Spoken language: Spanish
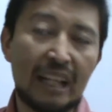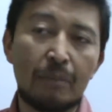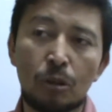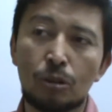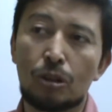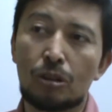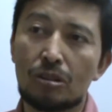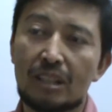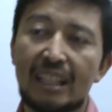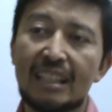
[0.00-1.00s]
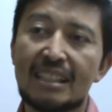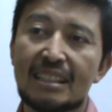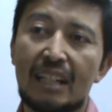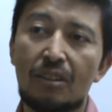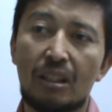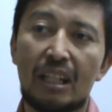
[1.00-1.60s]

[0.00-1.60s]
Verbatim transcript: Creemos nosotros que es necesario